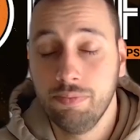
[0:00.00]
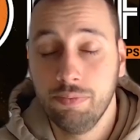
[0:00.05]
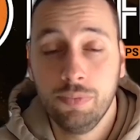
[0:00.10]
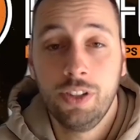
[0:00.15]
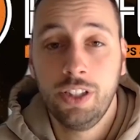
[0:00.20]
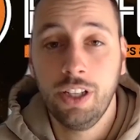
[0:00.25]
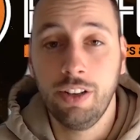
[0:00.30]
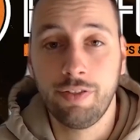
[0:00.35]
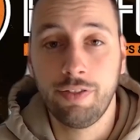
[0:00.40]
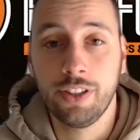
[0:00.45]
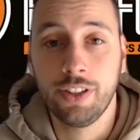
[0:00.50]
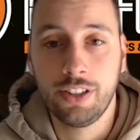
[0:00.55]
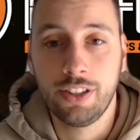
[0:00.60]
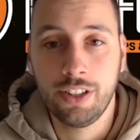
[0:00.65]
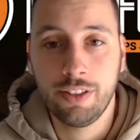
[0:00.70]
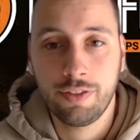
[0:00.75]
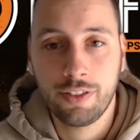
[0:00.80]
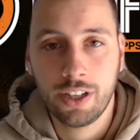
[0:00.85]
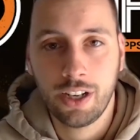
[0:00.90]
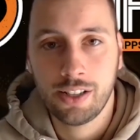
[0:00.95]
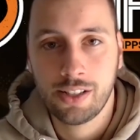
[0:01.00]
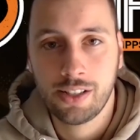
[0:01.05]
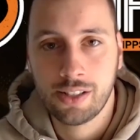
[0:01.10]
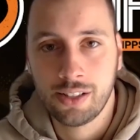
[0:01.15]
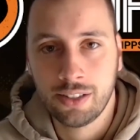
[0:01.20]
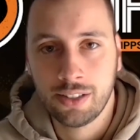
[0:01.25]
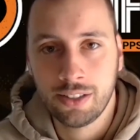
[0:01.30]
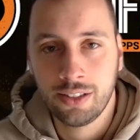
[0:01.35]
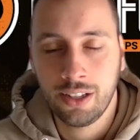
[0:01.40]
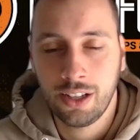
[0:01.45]
Definitiv,
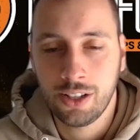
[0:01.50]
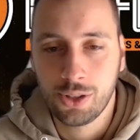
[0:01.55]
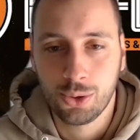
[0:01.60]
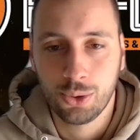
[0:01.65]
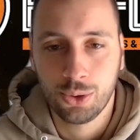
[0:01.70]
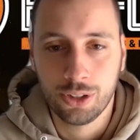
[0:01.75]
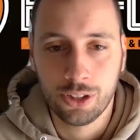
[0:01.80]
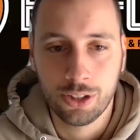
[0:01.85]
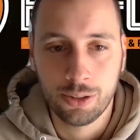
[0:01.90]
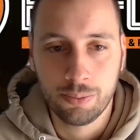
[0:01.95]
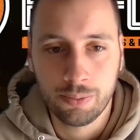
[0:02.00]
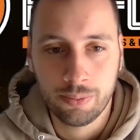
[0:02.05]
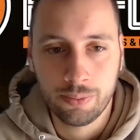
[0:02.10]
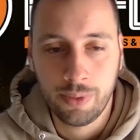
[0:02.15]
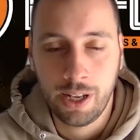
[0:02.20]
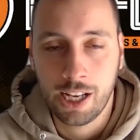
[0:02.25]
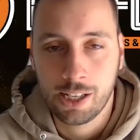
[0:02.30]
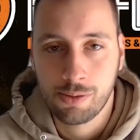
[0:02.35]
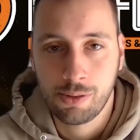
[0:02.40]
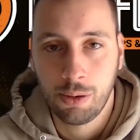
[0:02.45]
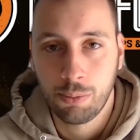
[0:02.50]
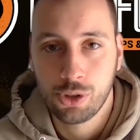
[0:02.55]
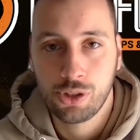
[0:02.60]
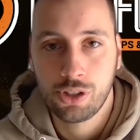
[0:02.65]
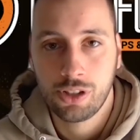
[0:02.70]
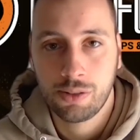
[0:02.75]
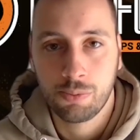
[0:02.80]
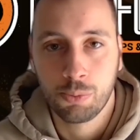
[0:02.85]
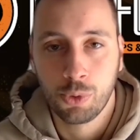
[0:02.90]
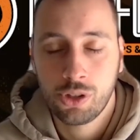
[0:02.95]
Carsten. Also ähm, erstmal muss
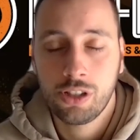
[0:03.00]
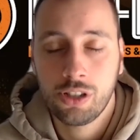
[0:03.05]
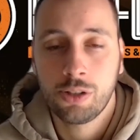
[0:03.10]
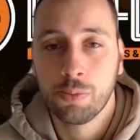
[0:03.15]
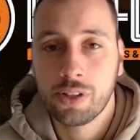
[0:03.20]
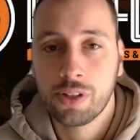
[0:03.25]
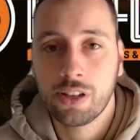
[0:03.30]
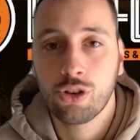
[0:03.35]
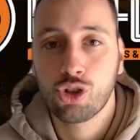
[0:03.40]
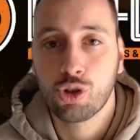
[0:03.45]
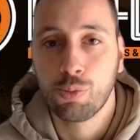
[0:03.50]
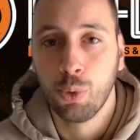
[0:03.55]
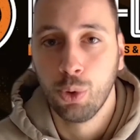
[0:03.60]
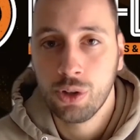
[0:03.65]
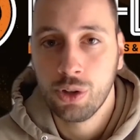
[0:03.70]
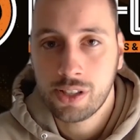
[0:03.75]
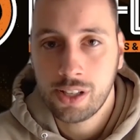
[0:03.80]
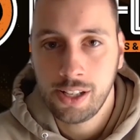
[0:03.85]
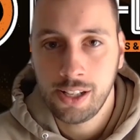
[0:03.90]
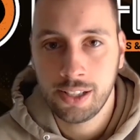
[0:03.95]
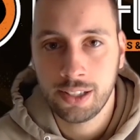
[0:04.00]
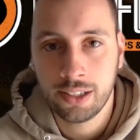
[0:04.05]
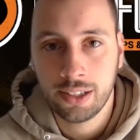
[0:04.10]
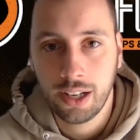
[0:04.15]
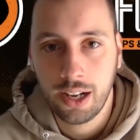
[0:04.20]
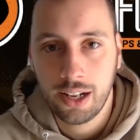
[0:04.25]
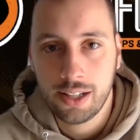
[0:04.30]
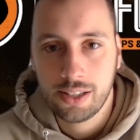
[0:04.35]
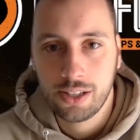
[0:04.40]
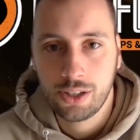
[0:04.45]
ich, muss ich ein bisschen schmunzeln,
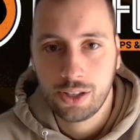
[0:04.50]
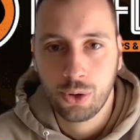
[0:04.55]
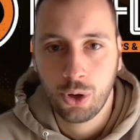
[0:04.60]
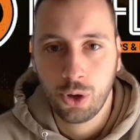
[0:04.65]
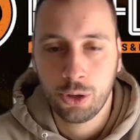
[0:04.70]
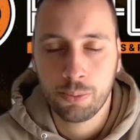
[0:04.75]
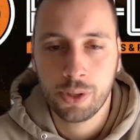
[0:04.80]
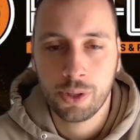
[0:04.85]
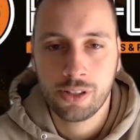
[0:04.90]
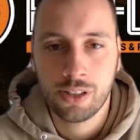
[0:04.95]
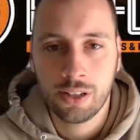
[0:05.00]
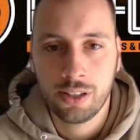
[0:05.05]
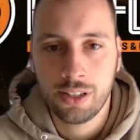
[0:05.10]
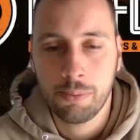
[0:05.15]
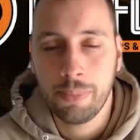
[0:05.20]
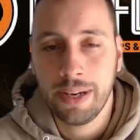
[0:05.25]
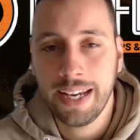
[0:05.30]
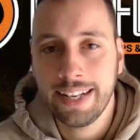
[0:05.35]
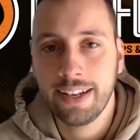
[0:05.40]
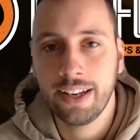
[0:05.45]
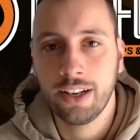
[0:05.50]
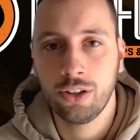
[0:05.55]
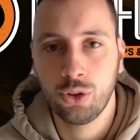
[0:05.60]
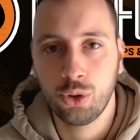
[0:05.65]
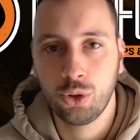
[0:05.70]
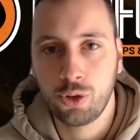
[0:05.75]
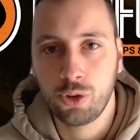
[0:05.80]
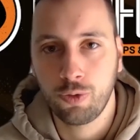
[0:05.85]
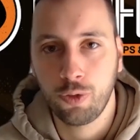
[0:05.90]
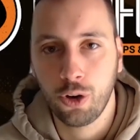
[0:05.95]
als ich heute ein bisschen die Medien
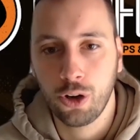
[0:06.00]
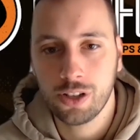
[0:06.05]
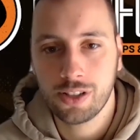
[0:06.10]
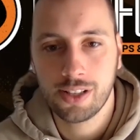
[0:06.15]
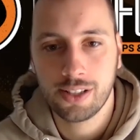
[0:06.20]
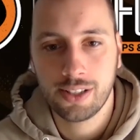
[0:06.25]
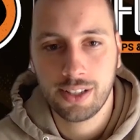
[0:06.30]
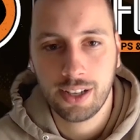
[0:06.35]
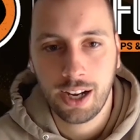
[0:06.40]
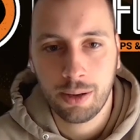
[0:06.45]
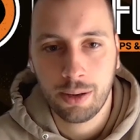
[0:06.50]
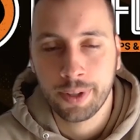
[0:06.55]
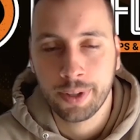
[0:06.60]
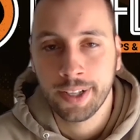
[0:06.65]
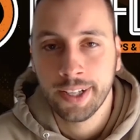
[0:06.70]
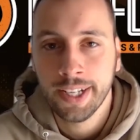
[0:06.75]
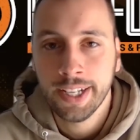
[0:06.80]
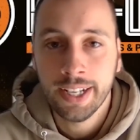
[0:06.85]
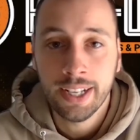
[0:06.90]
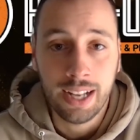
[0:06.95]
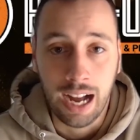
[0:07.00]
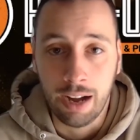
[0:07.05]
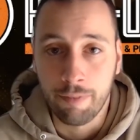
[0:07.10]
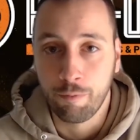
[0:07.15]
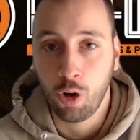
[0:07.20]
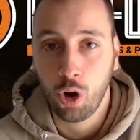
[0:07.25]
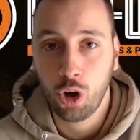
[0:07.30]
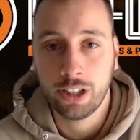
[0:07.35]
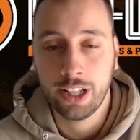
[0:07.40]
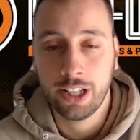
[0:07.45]
durchforstet habe. Am
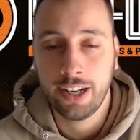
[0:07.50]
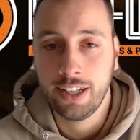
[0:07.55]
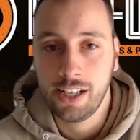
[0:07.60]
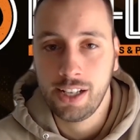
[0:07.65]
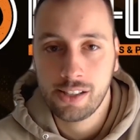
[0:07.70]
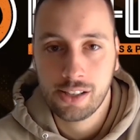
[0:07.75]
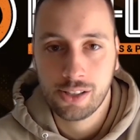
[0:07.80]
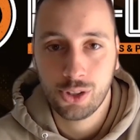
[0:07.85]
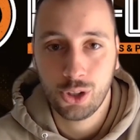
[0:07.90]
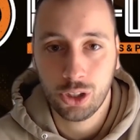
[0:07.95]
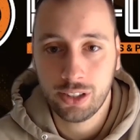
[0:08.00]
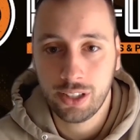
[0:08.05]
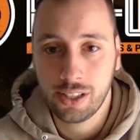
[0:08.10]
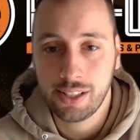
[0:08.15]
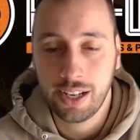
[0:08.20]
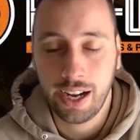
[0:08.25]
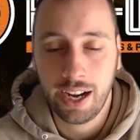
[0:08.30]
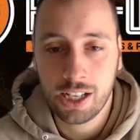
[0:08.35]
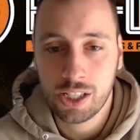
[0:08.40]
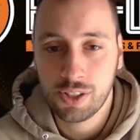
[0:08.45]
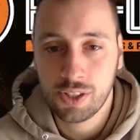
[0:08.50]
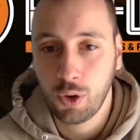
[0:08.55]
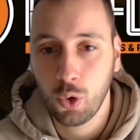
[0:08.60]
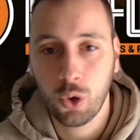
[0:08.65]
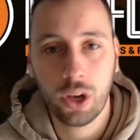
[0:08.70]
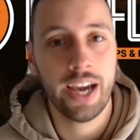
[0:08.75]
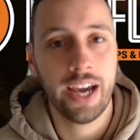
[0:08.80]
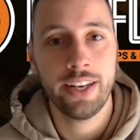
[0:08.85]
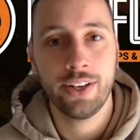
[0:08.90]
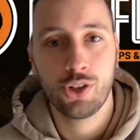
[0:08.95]
Wochenende hieß es noch, dass der HSV
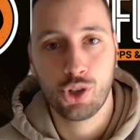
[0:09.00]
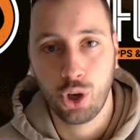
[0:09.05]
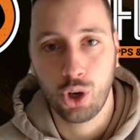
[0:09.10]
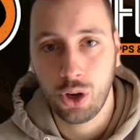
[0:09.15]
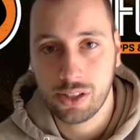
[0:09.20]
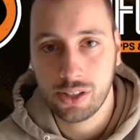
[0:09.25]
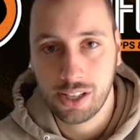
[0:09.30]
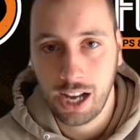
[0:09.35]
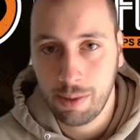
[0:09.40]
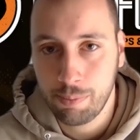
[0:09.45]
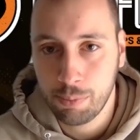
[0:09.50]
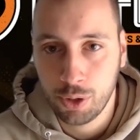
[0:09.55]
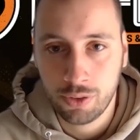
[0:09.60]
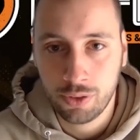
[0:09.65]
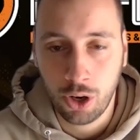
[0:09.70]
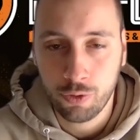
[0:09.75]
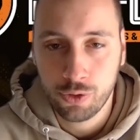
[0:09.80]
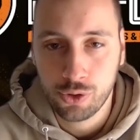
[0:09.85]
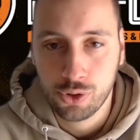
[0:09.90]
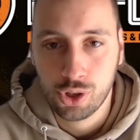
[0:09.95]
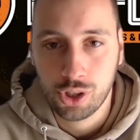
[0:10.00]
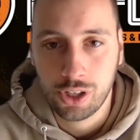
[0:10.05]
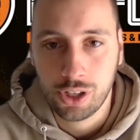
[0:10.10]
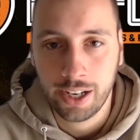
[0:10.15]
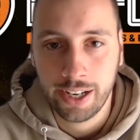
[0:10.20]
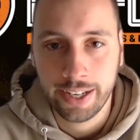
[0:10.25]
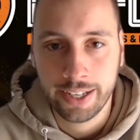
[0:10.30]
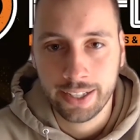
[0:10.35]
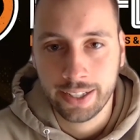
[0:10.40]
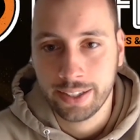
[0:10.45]
keine Chance haben wird,
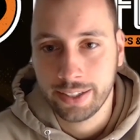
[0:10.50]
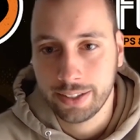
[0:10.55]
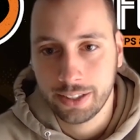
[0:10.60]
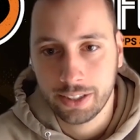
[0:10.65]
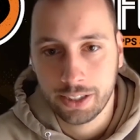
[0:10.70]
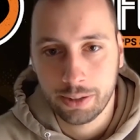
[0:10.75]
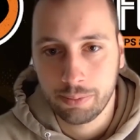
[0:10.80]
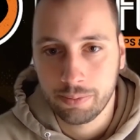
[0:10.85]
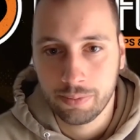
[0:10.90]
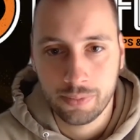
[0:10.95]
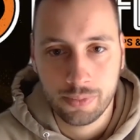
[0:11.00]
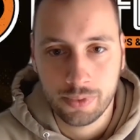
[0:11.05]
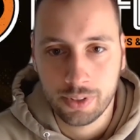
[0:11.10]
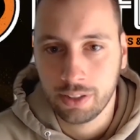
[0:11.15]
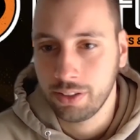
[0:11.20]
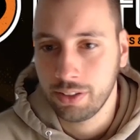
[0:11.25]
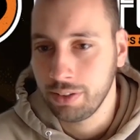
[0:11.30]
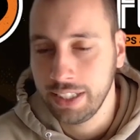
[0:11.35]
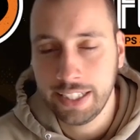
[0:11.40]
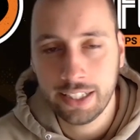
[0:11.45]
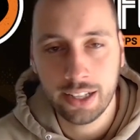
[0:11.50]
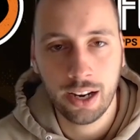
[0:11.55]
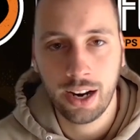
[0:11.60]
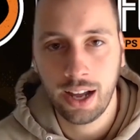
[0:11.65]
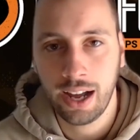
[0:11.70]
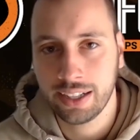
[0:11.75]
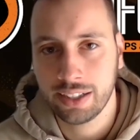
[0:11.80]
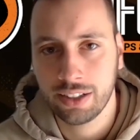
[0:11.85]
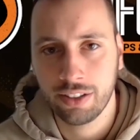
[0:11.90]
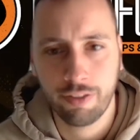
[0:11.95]
aufzusteigen. Ähm,
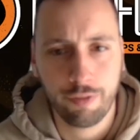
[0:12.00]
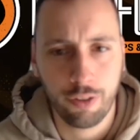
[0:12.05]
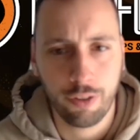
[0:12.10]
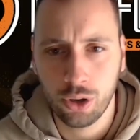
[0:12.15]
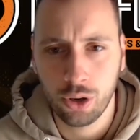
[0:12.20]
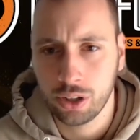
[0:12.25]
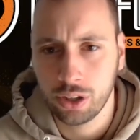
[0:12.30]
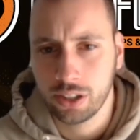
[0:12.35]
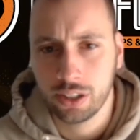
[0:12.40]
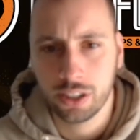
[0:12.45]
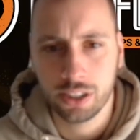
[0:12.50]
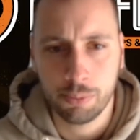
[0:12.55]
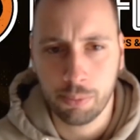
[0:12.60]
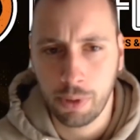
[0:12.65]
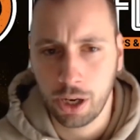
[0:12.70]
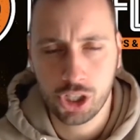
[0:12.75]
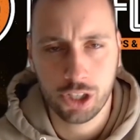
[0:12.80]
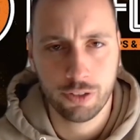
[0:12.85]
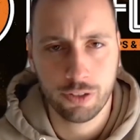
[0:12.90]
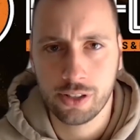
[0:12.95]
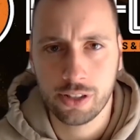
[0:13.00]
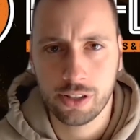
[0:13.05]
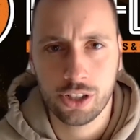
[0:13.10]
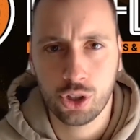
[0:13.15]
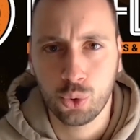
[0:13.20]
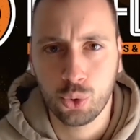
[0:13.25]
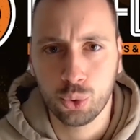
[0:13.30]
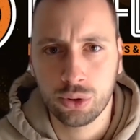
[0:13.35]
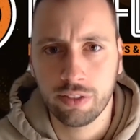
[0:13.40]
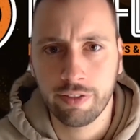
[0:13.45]
Niederlagen in Folge, die Mannschaft ist
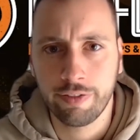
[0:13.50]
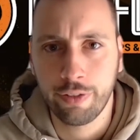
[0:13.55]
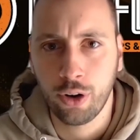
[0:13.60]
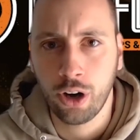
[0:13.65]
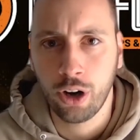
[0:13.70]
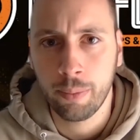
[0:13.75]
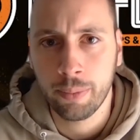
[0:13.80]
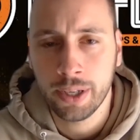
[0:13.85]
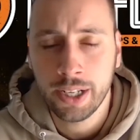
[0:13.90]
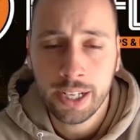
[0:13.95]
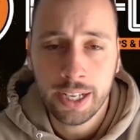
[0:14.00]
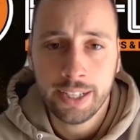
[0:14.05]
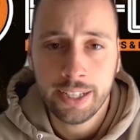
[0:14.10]
nicht gut in Form.